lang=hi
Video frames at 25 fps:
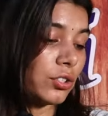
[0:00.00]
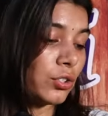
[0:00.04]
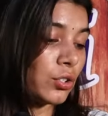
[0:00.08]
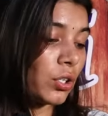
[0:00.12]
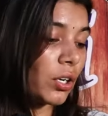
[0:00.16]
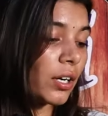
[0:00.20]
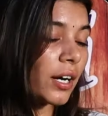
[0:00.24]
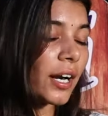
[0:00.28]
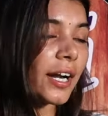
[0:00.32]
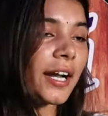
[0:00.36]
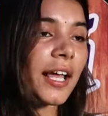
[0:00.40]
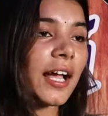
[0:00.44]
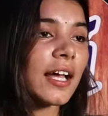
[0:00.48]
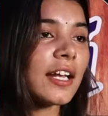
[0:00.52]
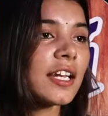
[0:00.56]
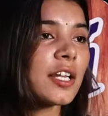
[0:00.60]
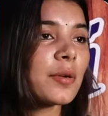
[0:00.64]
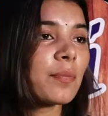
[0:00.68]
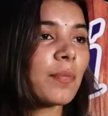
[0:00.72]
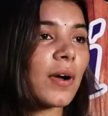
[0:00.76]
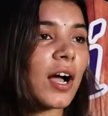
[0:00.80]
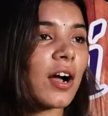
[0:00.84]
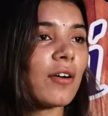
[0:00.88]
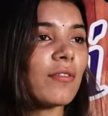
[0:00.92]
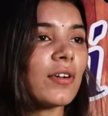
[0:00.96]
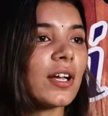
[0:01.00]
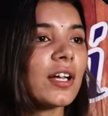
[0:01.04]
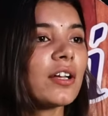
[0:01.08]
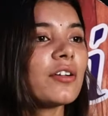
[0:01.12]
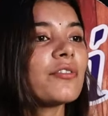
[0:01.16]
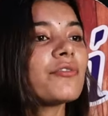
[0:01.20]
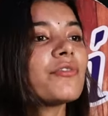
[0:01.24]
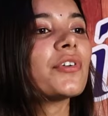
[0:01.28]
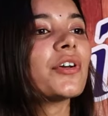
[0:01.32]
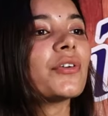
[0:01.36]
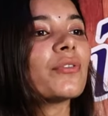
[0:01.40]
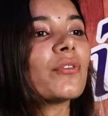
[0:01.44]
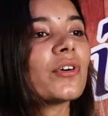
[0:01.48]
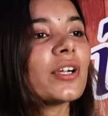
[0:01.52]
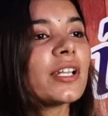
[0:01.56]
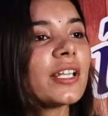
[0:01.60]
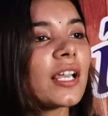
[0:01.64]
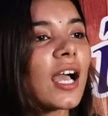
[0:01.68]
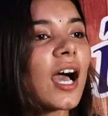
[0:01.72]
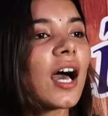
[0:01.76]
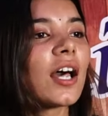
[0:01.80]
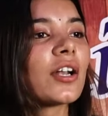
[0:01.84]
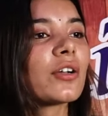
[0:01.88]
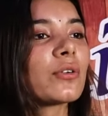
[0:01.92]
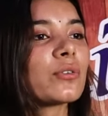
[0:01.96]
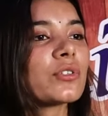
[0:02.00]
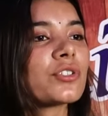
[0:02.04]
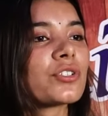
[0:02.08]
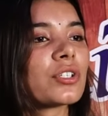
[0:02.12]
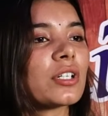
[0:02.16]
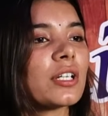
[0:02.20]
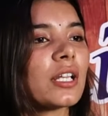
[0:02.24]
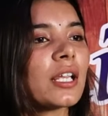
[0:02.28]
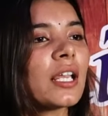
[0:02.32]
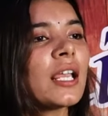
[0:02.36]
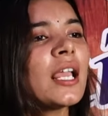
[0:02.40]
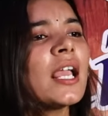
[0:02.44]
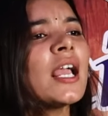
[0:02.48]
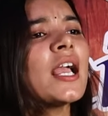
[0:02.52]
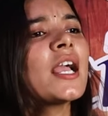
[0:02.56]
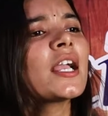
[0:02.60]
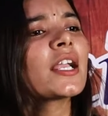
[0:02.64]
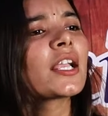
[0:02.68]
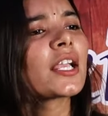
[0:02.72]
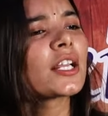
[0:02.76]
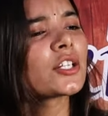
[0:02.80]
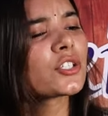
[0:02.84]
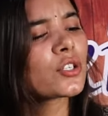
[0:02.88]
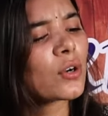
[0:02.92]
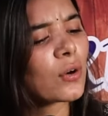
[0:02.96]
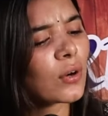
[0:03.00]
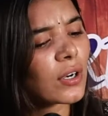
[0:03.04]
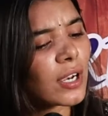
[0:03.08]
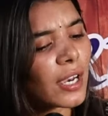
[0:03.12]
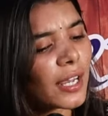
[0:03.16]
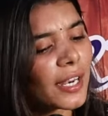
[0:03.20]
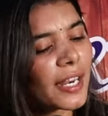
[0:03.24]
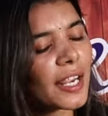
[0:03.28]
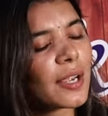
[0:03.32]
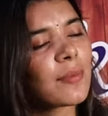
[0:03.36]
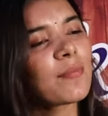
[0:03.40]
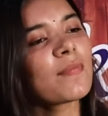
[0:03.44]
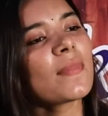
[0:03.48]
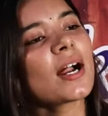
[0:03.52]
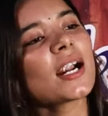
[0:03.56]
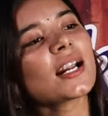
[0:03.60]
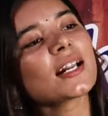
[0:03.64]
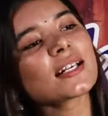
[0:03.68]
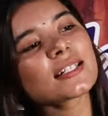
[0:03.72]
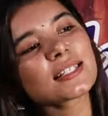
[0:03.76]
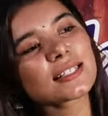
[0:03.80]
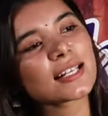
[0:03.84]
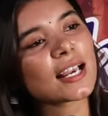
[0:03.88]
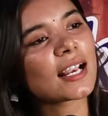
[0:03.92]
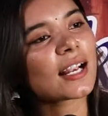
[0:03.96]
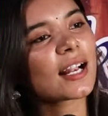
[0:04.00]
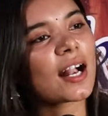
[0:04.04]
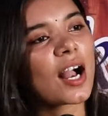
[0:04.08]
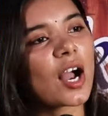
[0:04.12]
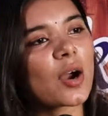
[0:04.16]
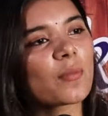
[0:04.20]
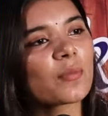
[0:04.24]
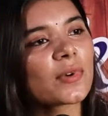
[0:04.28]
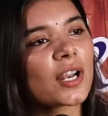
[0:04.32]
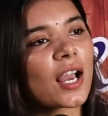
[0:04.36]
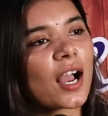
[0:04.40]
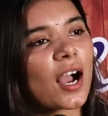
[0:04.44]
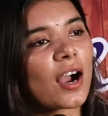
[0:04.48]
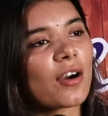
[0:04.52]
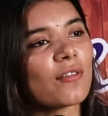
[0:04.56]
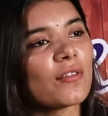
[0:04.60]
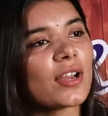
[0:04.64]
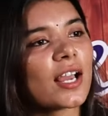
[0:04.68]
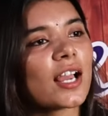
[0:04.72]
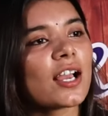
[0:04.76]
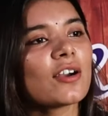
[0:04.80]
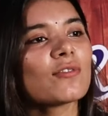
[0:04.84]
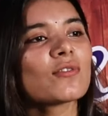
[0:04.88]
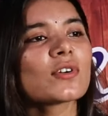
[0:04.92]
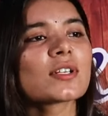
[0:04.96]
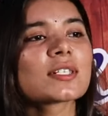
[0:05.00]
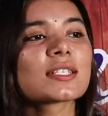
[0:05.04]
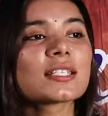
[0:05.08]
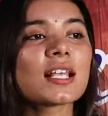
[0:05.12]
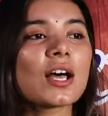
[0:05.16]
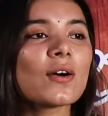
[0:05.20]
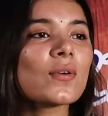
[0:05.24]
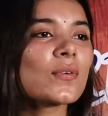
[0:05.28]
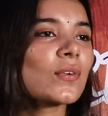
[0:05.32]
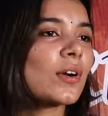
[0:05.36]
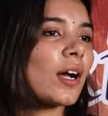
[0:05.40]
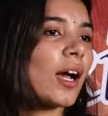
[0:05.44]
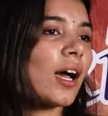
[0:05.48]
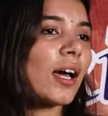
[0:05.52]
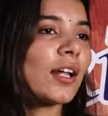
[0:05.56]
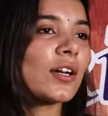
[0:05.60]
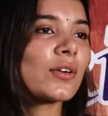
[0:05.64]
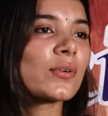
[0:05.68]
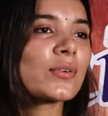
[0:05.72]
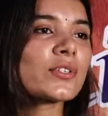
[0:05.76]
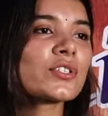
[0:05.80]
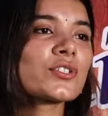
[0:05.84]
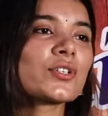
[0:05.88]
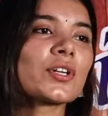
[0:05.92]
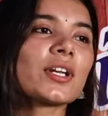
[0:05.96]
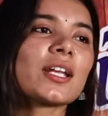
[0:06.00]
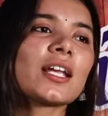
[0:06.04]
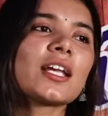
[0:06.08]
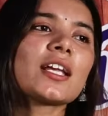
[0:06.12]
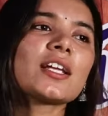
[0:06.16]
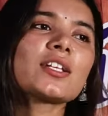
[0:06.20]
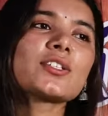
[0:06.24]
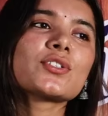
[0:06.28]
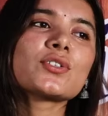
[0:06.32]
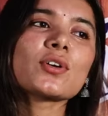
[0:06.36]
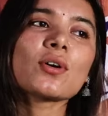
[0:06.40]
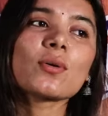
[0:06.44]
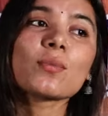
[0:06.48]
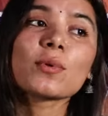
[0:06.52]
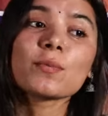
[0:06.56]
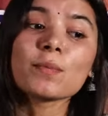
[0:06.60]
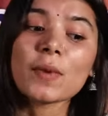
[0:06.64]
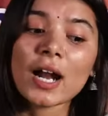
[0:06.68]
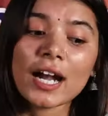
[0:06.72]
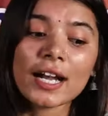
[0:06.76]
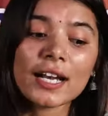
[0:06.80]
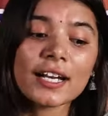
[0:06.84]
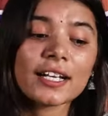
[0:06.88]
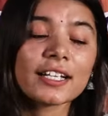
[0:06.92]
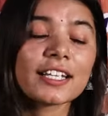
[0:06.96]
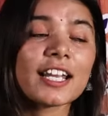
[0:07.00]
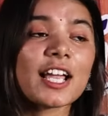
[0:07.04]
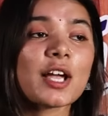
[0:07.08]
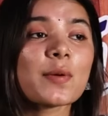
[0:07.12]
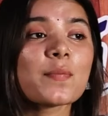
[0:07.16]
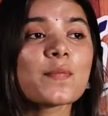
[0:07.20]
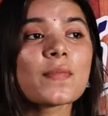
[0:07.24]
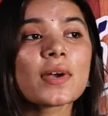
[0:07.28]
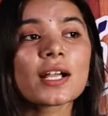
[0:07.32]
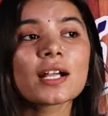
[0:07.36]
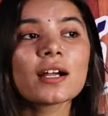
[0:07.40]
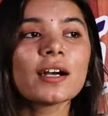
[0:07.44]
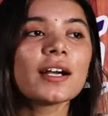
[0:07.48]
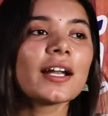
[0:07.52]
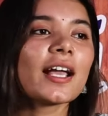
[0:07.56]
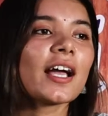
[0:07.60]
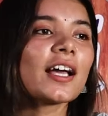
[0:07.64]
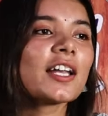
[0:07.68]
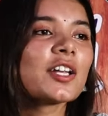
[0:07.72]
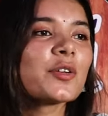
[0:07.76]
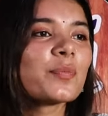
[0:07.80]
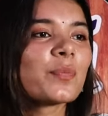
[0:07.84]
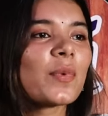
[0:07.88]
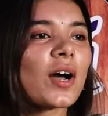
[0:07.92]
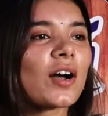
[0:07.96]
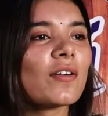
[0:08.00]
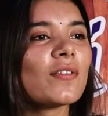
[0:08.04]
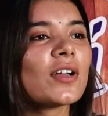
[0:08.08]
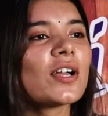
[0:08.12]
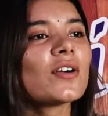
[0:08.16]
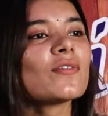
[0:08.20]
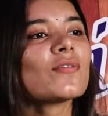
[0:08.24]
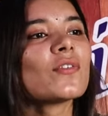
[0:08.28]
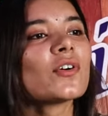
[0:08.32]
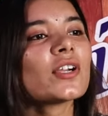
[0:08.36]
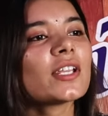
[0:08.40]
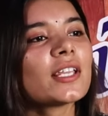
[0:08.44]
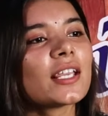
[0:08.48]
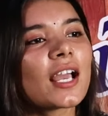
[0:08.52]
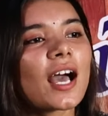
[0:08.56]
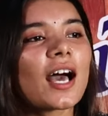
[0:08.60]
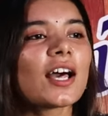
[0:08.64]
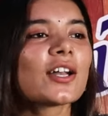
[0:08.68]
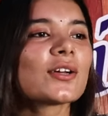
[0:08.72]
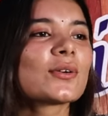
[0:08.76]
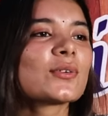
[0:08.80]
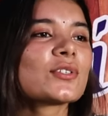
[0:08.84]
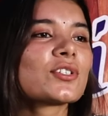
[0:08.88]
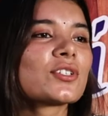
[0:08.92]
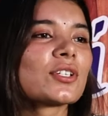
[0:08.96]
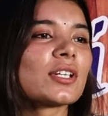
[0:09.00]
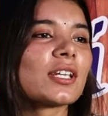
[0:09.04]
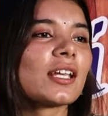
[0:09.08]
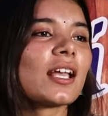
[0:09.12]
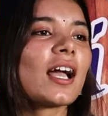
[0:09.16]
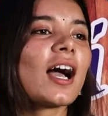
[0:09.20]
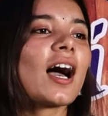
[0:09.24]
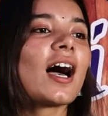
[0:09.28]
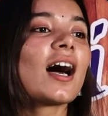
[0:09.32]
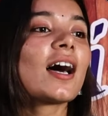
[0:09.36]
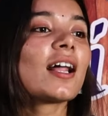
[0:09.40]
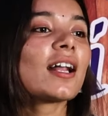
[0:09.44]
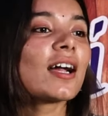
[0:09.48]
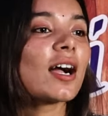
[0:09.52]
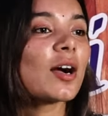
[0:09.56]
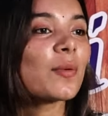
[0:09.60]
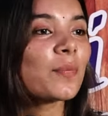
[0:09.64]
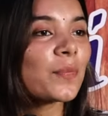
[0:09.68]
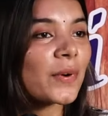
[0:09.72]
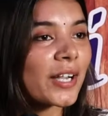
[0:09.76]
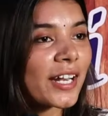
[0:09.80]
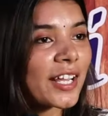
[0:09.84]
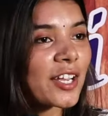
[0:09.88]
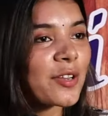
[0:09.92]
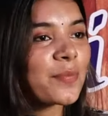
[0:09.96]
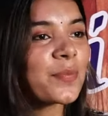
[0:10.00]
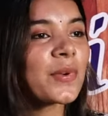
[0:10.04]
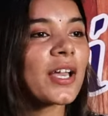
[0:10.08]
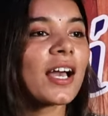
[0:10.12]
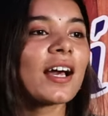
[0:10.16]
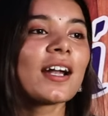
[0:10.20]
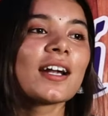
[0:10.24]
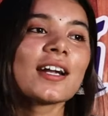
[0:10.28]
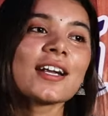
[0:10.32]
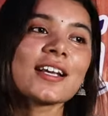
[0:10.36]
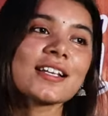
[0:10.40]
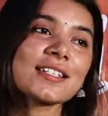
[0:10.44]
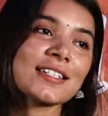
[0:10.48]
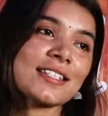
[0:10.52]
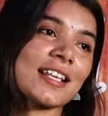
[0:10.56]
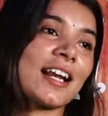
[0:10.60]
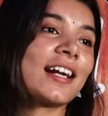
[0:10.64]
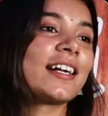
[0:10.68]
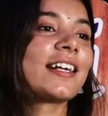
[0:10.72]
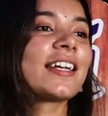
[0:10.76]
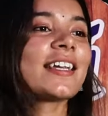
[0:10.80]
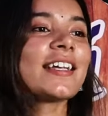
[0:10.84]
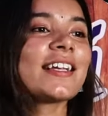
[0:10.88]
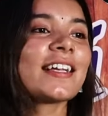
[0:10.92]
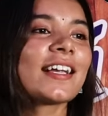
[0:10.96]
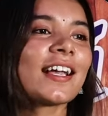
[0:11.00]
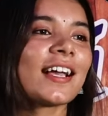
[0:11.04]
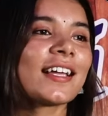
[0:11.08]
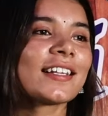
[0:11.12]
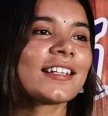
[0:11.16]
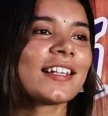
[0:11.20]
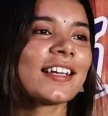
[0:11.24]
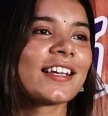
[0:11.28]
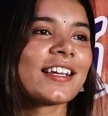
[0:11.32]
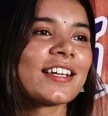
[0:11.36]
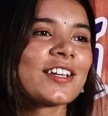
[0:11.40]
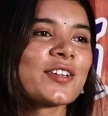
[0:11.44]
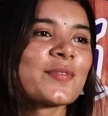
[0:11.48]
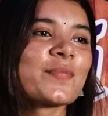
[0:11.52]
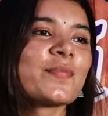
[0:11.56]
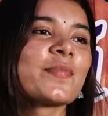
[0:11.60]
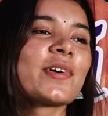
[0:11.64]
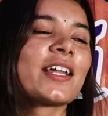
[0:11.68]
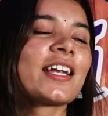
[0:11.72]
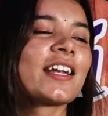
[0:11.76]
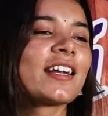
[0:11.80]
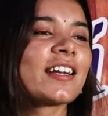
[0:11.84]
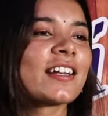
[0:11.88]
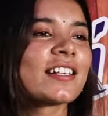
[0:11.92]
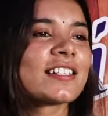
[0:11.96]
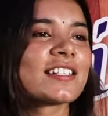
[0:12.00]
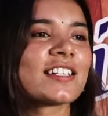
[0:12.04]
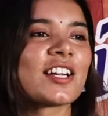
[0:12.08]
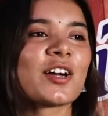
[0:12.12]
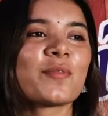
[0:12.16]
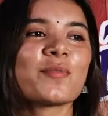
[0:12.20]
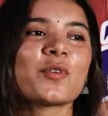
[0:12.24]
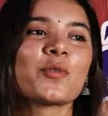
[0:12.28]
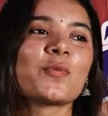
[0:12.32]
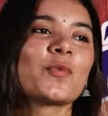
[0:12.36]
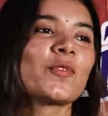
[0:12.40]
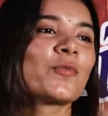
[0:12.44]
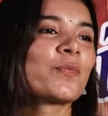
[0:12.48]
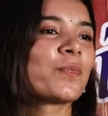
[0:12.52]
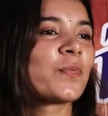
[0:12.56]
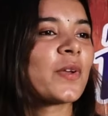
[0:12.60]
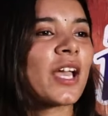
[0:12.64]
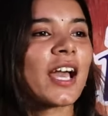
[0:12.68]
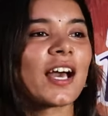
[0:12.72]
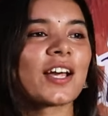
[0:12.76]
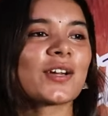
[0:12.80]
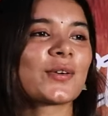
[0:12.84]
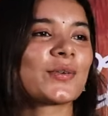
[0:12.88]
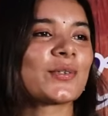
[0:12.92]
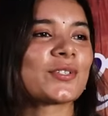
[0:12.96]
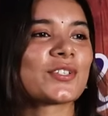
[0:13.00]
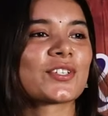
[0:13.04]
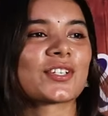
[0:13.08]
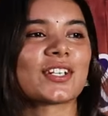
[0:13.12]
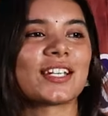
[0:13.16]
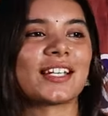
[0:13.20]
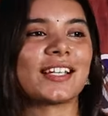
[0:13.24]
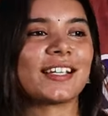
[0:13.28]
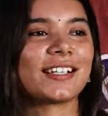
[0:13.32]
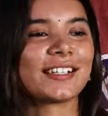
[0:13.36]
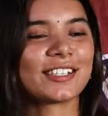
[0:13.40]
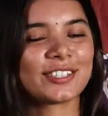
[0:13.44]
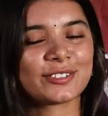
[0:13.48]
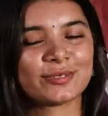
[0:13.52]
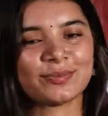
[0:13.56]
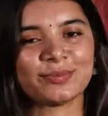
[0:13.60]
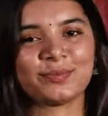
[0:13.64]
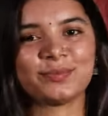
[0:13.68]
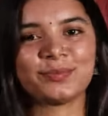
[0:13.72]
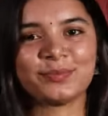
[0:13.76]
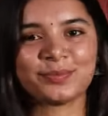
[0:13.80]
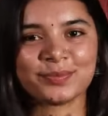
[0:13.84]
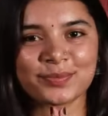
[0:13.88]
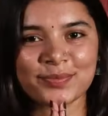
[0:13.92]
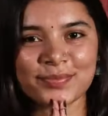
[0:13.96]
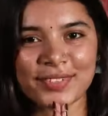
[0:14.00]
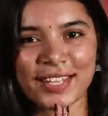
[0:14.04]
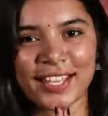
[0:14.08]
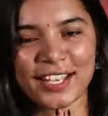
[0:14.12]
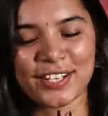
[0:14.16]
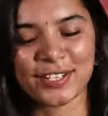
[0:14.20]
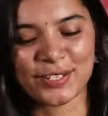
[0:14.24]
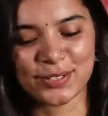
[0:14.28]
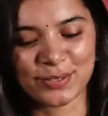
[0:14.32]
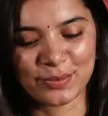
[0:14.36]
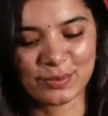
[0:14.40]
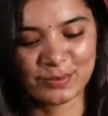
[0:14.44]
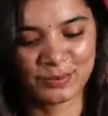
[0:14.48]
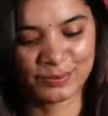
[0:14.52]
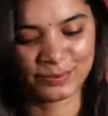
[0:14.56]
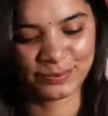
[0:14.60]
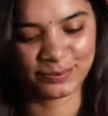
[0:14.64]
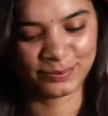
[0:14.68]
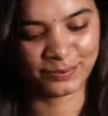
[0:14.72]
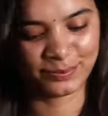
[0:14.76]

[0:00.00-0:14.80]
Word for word: जो खड़ा नहीं पावे फिर वो यार कुछ नहीं कि जो गरीब मानस के काम ना आवे वो साहूकार कुछ नहीं जो माड़े टाइम में खड़ा नहीं पावे वो यार कुछ नहीं और अपने प्यार ने सेटिंग कह दे मेरी नजरा में वो प्यार कुछ नहीं